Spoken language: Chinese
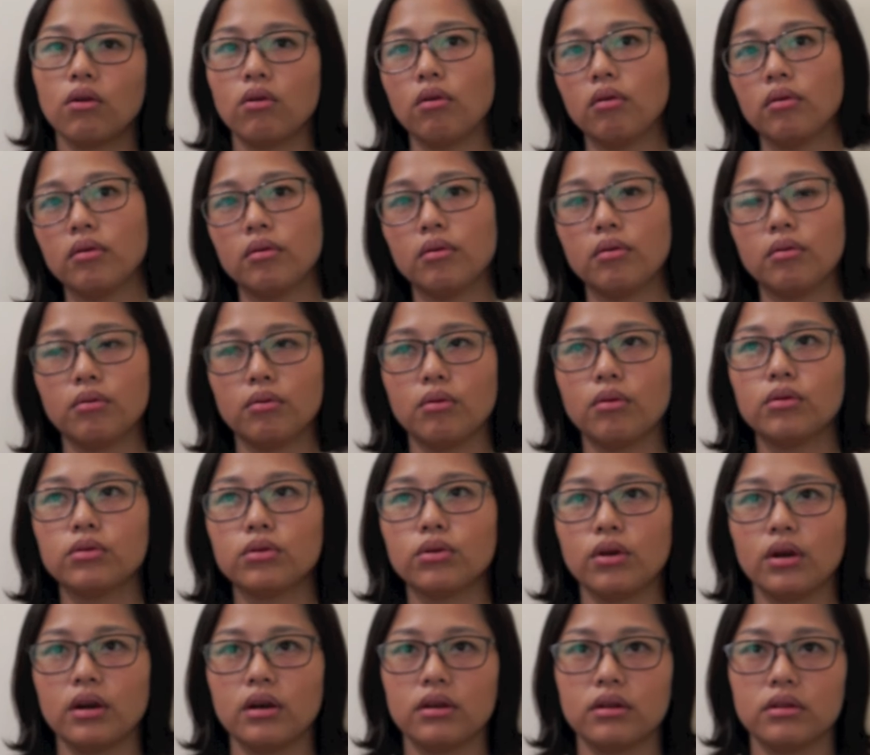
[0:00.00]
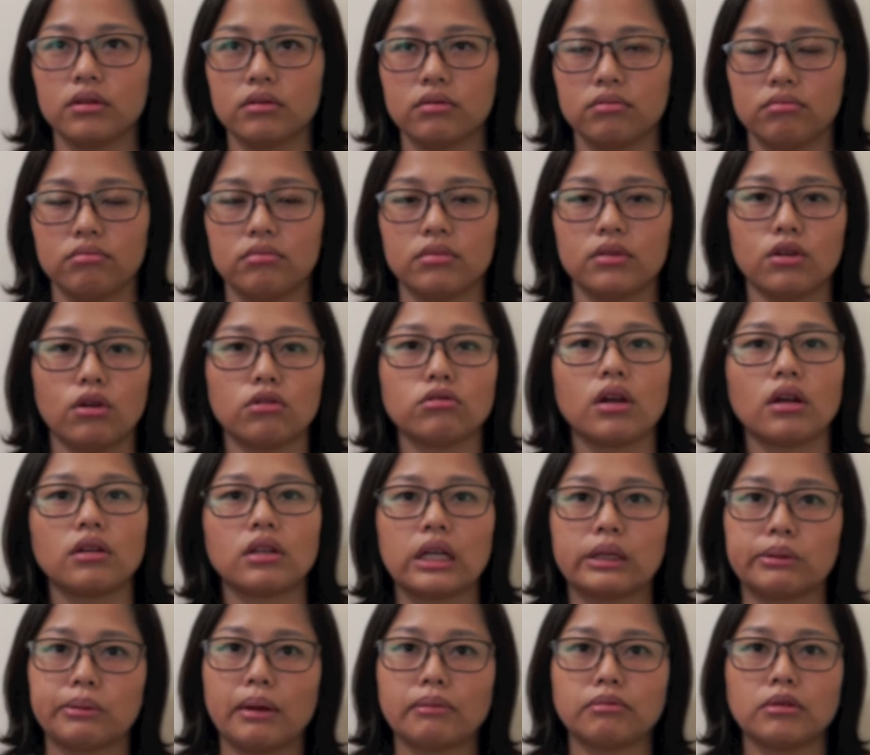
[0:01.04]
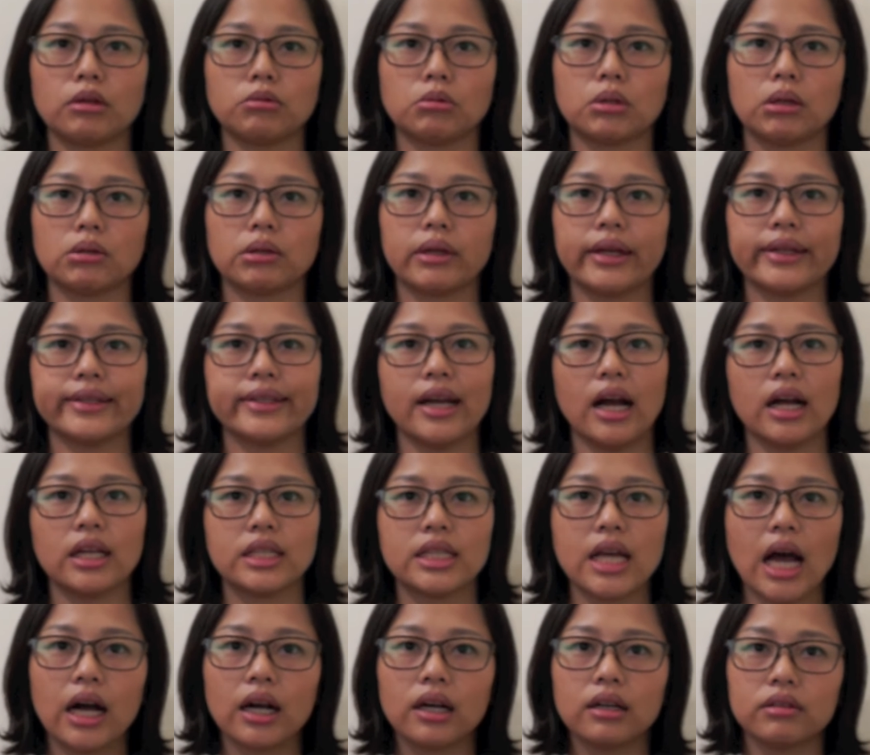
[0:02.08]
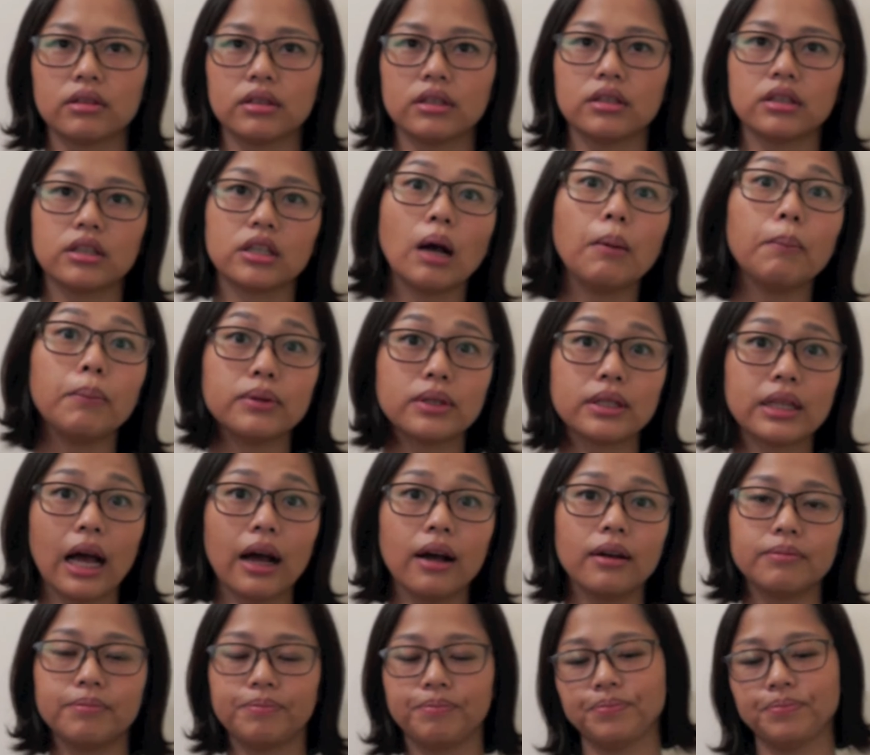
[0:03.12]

我我女儿对对对对对对想唱可是跟不上。